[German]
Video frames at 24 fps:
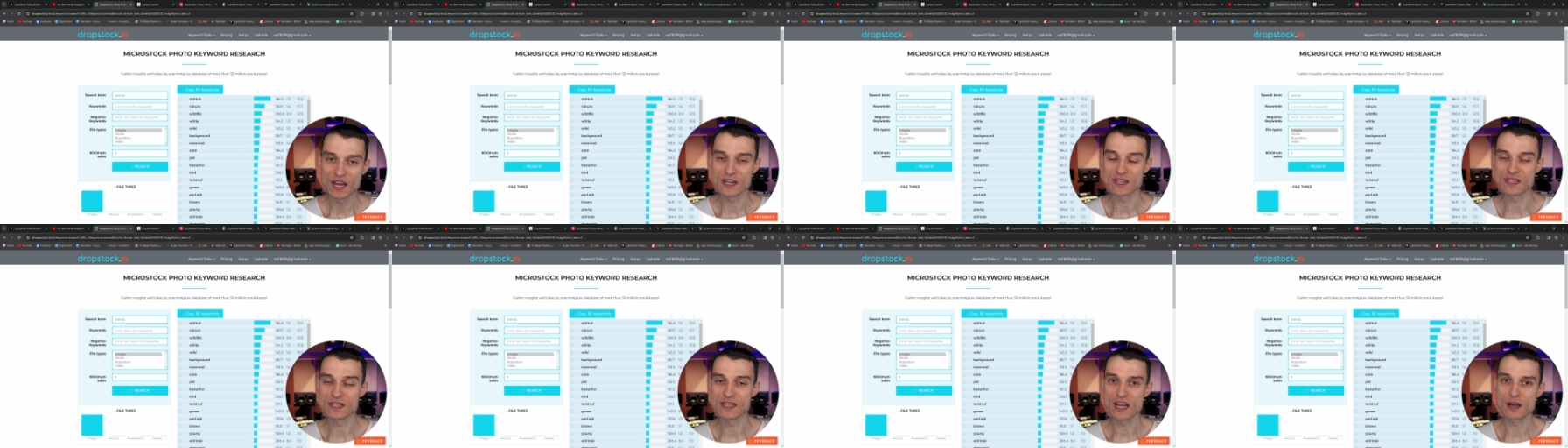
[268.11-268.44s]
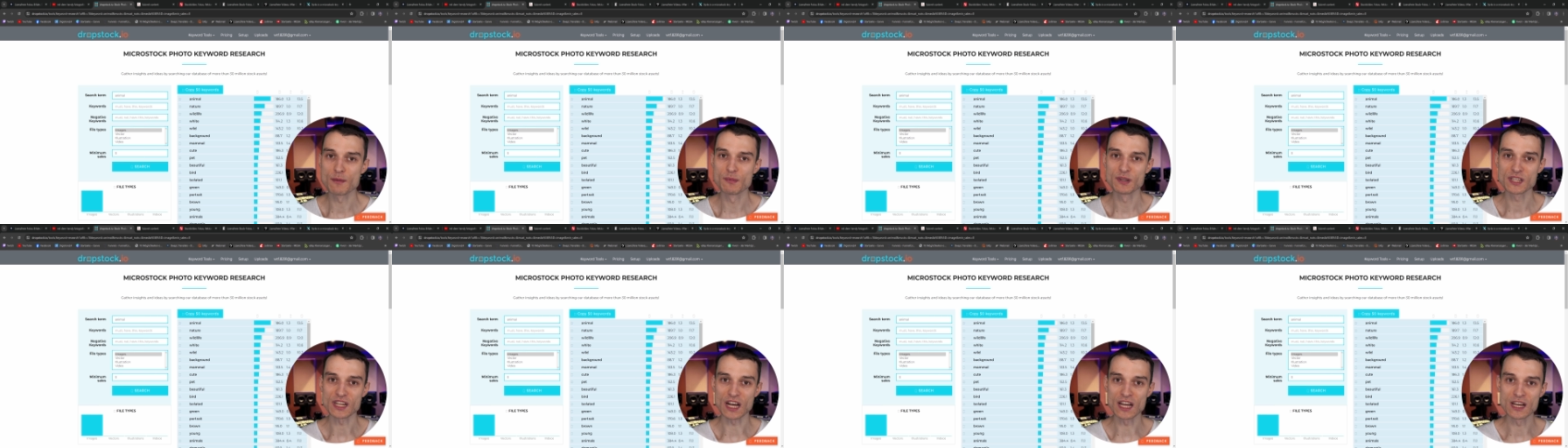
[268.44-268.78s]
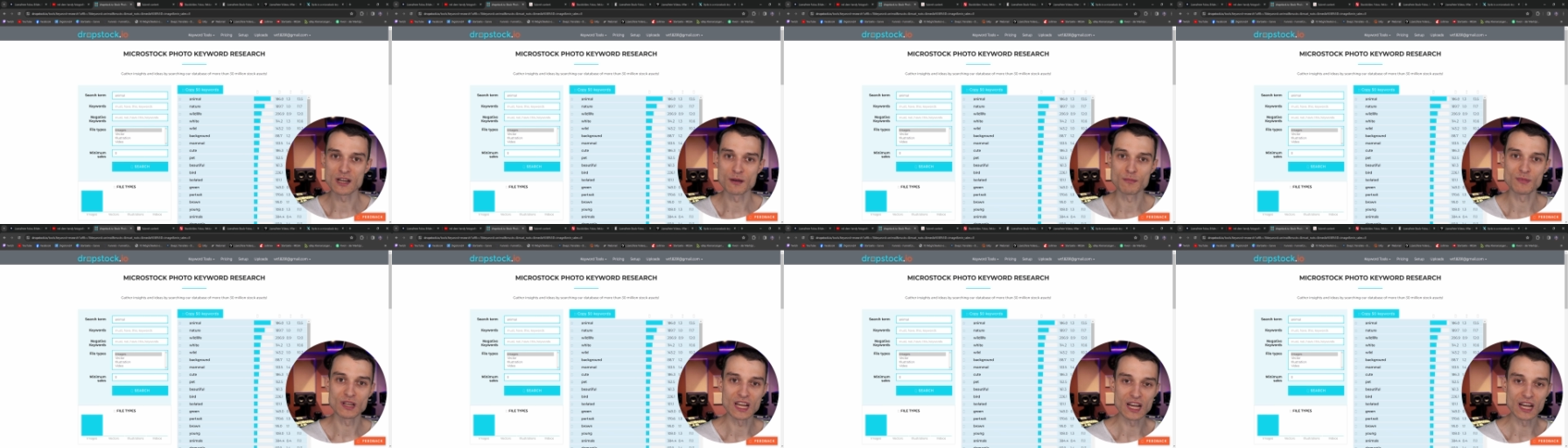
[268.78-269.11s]
der mit
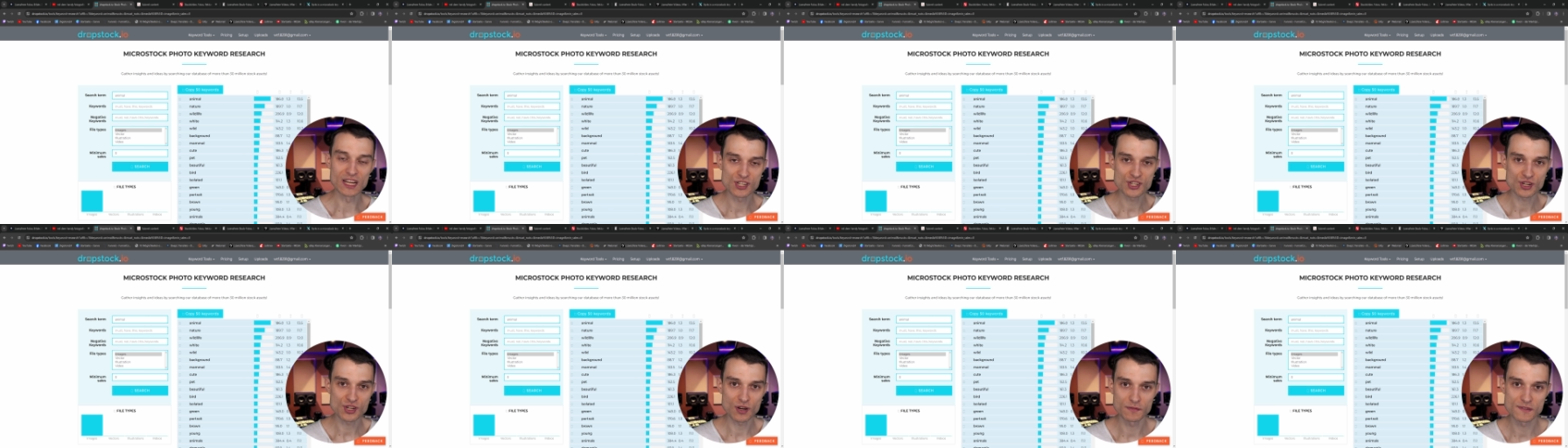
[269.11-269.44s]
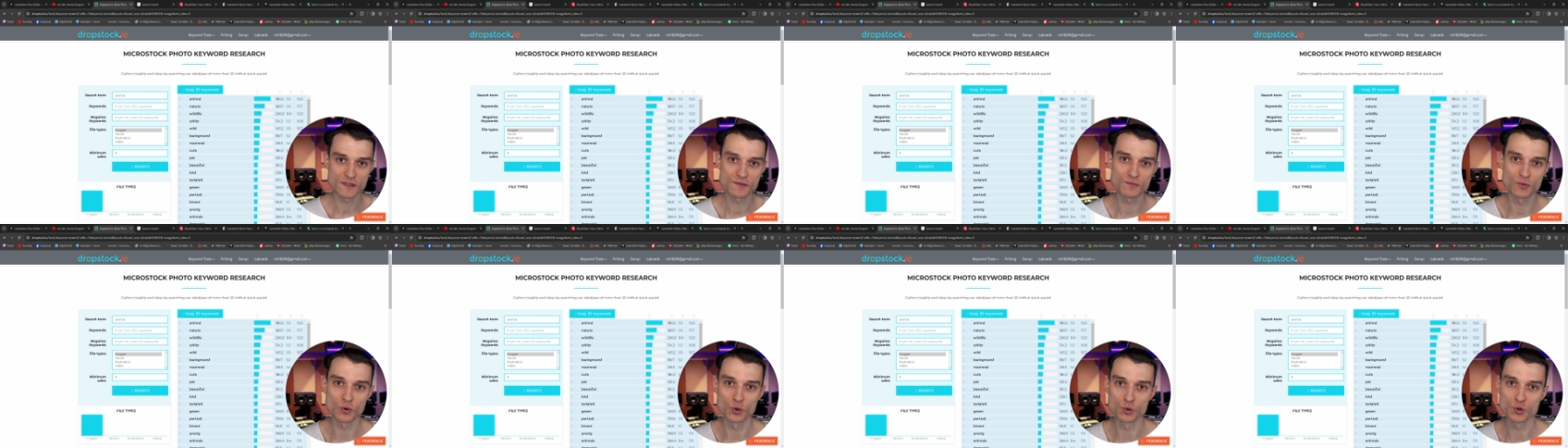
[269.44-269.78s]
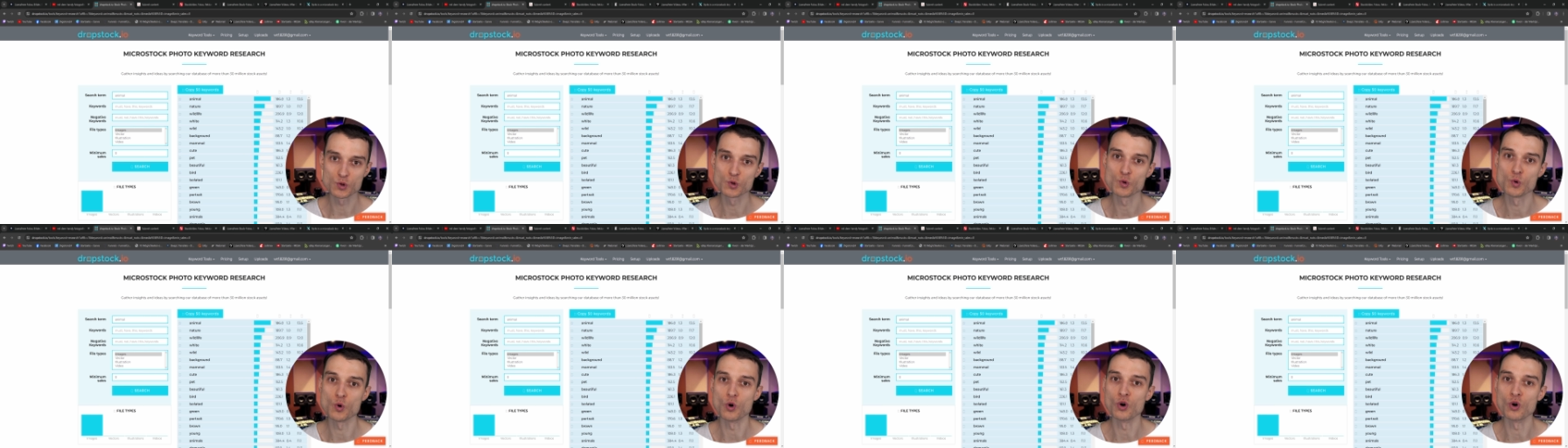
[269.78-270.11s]
einem
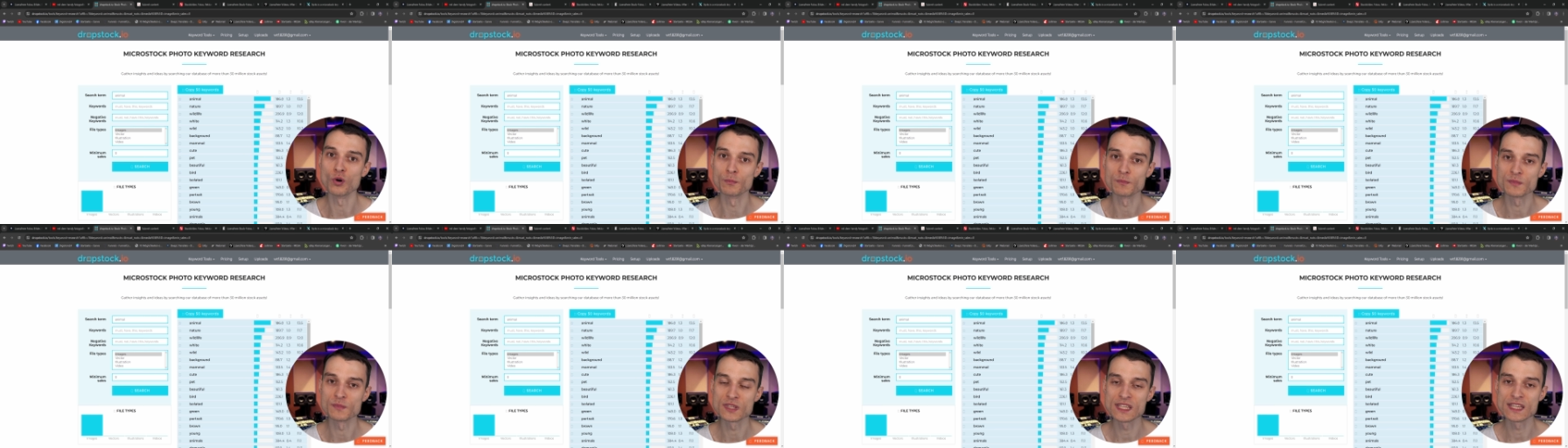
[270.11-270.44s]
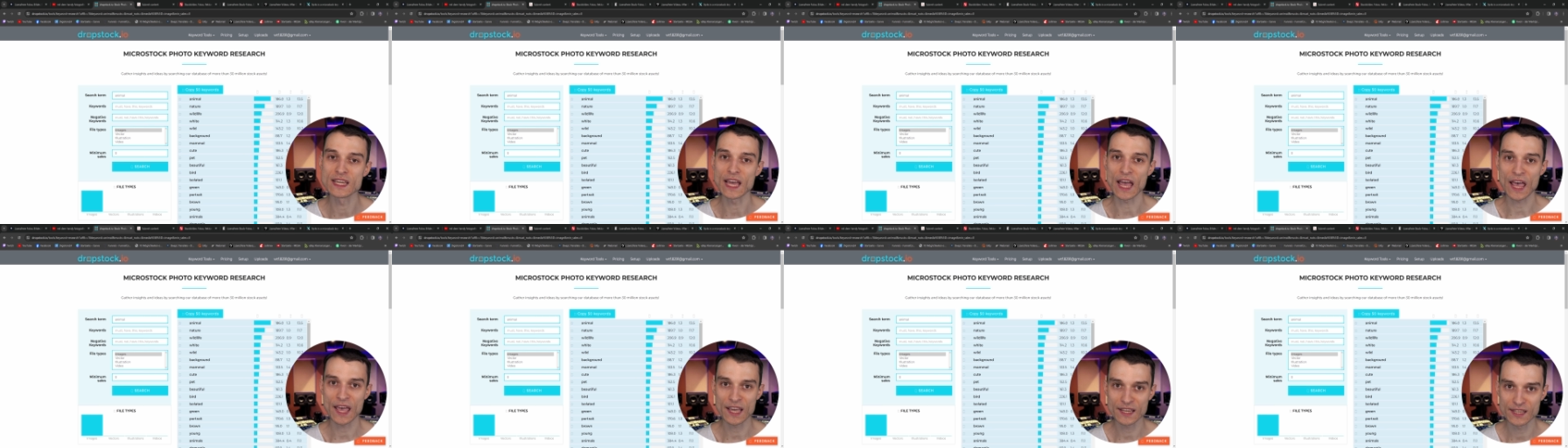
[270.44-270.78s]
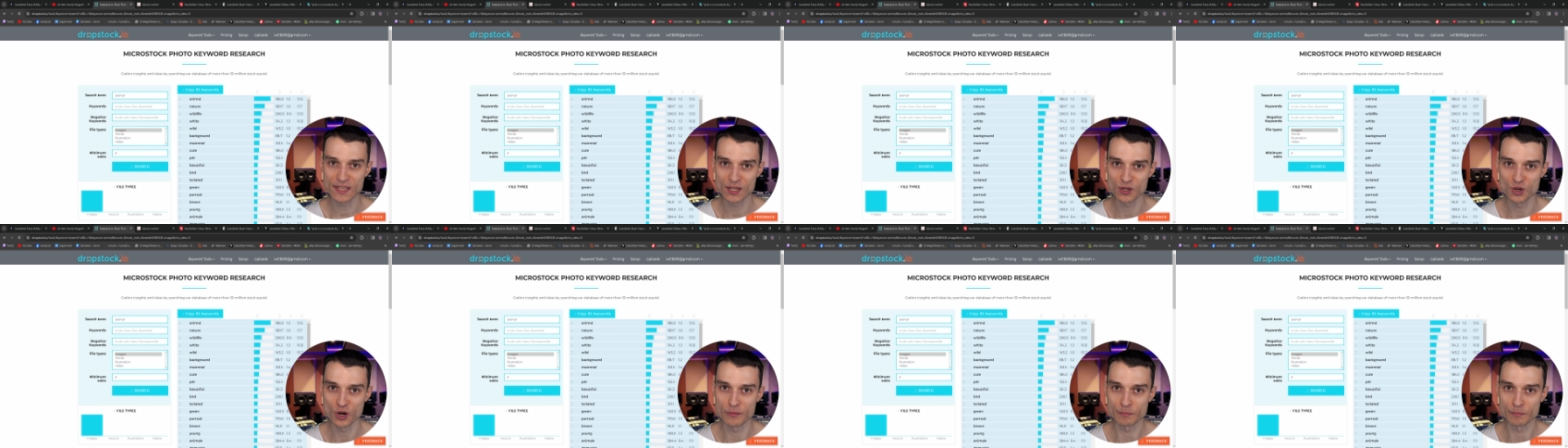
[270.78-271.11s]
Landschaftsfoto um die
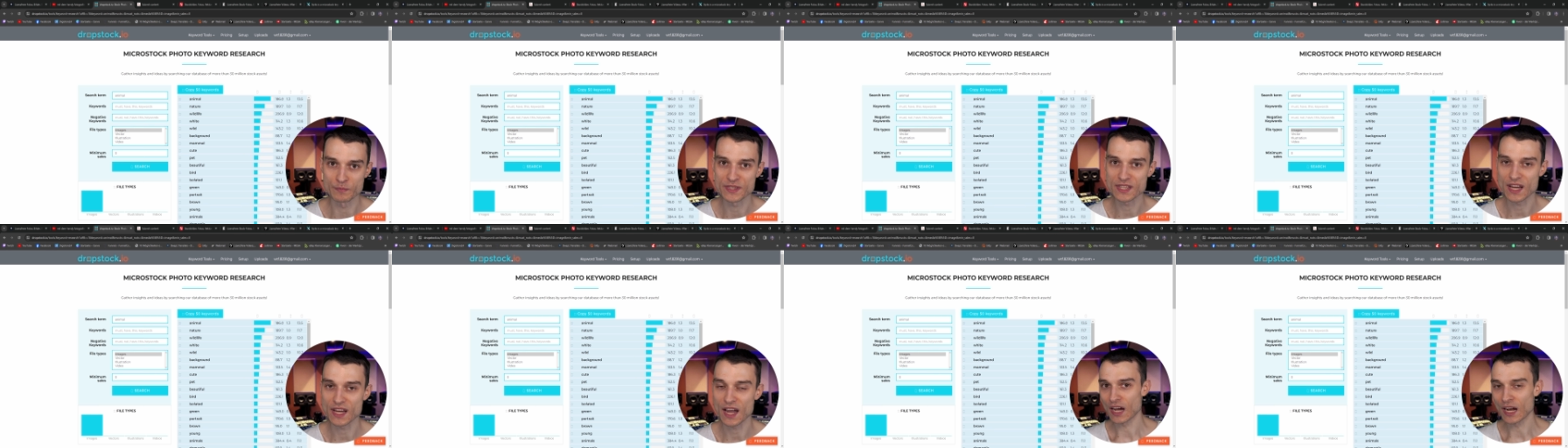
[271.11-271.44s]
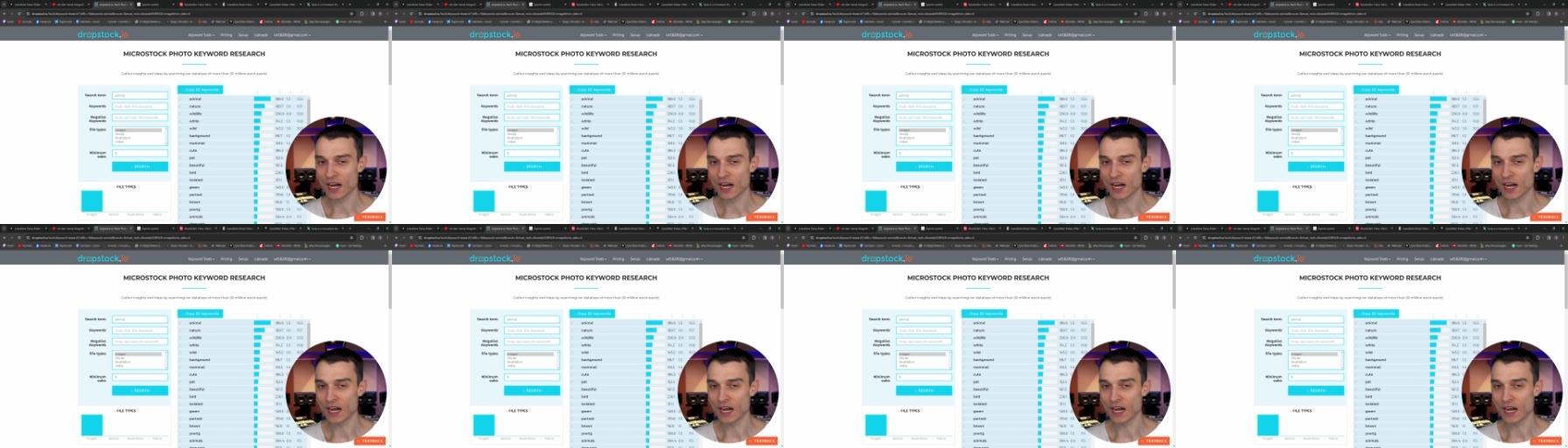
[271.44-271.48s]
Ecke kommt.